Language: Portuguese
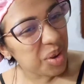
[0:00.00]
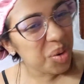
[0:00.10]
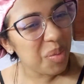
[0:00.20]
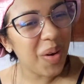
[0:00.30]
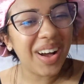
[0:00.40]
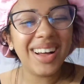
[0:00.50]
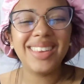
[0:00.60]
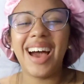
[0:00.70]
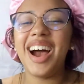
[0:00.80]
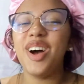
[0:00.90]
no meu
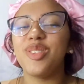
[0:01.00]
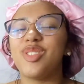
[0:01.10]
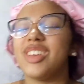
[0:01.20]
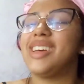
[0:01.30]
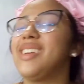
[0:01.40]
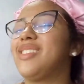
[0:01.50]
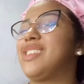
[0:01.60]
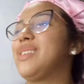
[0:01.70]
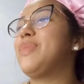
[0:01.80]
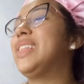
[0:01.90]
canal,
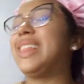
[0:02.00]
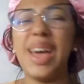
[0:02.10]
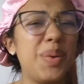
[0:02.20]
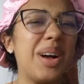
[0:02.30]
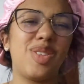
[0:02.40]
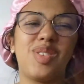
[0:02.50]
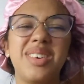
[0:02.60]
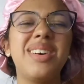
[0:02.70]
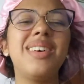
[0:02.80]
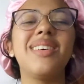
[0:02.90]
gente. Me dê uma
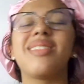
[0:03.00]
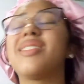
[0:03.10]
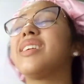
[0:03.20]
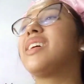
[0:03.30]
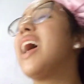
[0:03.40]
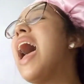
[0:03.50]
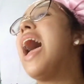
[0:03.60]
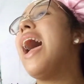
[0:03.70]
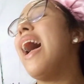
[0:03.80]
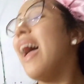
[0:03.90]
chance.
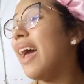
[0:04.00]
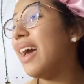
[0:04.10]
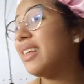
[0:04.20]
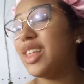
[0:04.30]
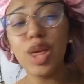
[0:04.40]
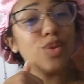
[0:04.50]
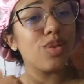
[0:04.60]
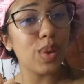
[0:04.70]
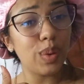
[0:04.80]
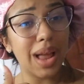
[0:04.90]
É, deixe o
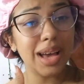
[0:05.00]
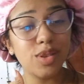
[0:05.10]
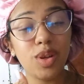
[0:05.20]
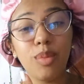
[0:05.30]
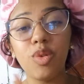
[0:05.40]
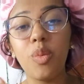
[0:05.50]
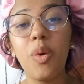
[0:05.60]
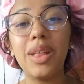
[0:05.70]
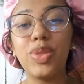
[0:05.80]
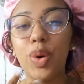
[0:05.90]
seu like. Estamos rumo
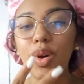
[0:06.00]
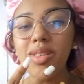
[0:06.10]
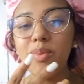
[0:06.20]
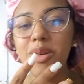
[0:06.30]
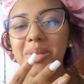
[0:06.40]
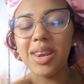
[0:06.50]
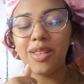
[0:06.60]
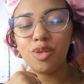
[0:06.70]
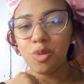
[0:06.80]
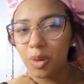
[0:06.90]
a 2 mil
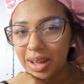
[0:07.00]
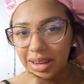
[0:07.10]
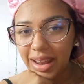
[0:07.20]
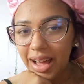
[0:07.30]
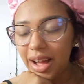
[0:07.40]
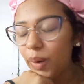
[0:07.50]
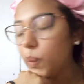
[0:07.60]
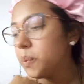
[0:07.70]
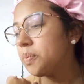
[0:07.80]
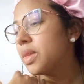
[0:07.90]
inscritos no
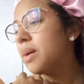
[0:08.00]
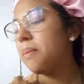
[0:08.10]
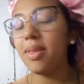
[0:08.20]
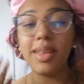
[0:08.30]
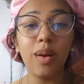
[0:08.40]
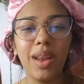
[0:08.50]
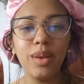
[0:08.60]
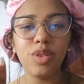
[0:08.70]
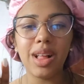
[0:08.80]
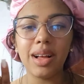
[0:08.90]
canal. Me sigam lá
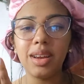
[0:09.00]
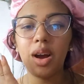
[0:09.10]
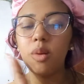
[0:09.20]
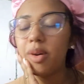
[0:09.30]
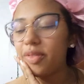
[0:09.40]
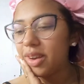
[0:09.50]
no Instagram, arroba